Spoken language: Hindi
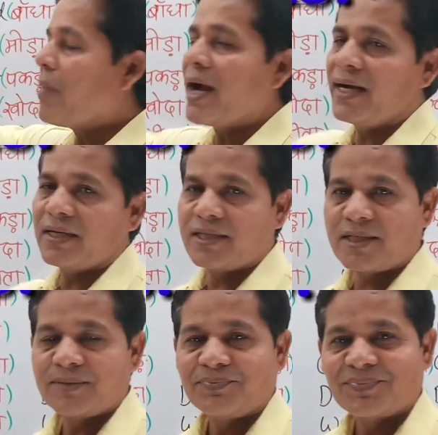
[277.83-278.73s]
बाइंड्स
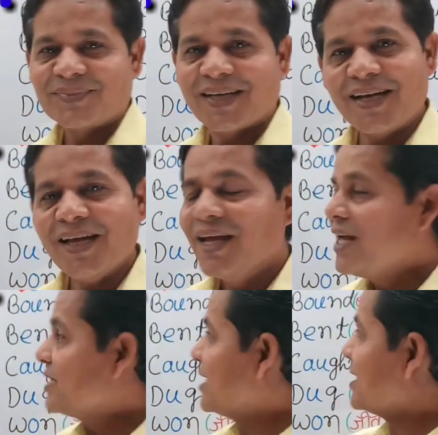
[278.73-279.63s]
है ना
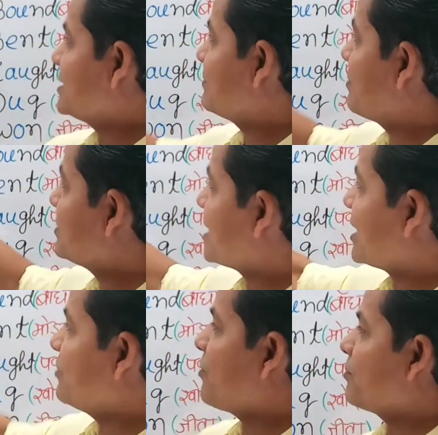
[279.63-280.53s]
लेकिन जब हम
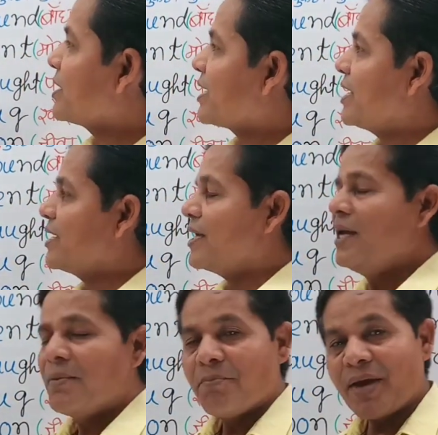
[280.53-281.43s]
सेकेंड फॉर्म की कहेंगे
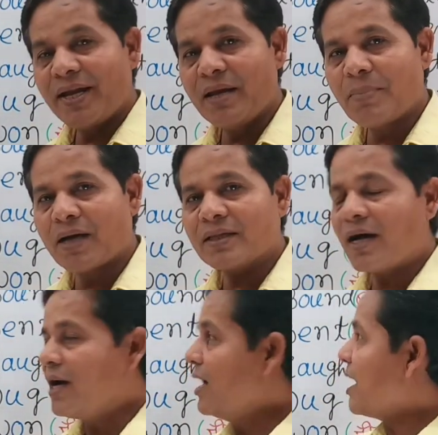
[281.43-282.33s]
मैंने
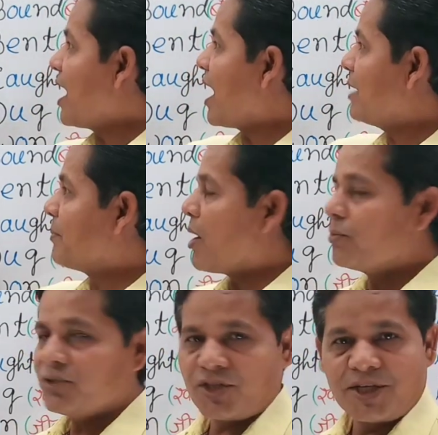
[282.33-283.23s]
बांधा आई
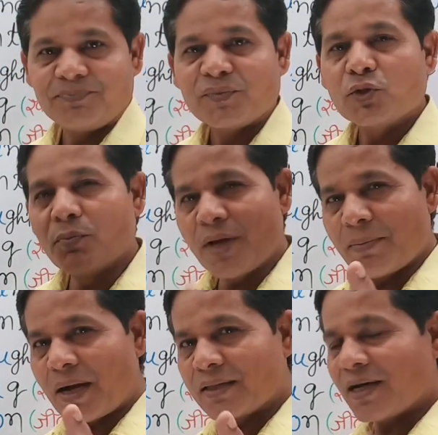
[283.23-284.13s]
बाउंड
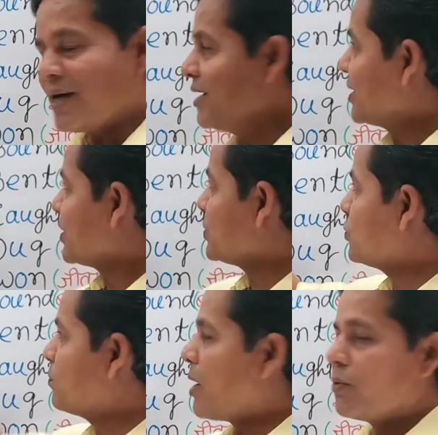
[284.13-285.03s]
तुमने बांधा
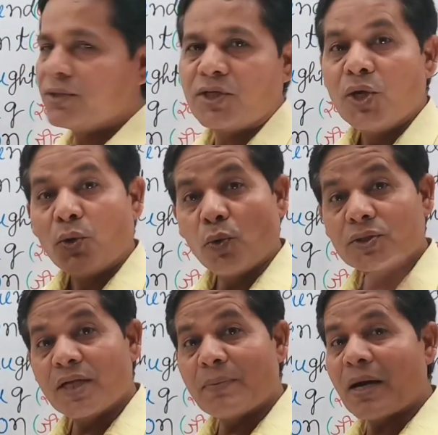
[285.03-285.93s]
यू बाउंड
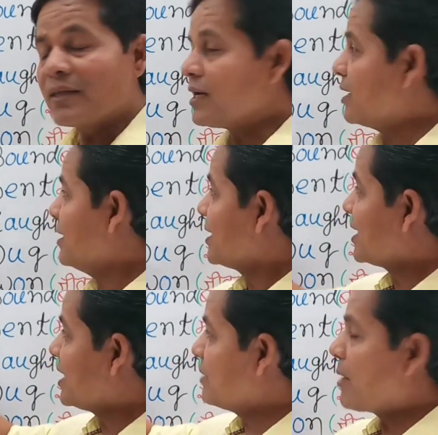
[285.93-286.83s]
उसने बांधा
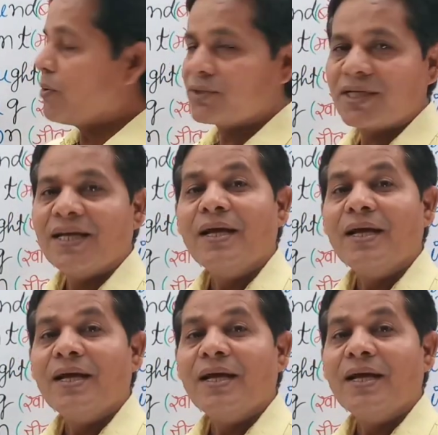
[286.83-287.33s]
ही बाउंड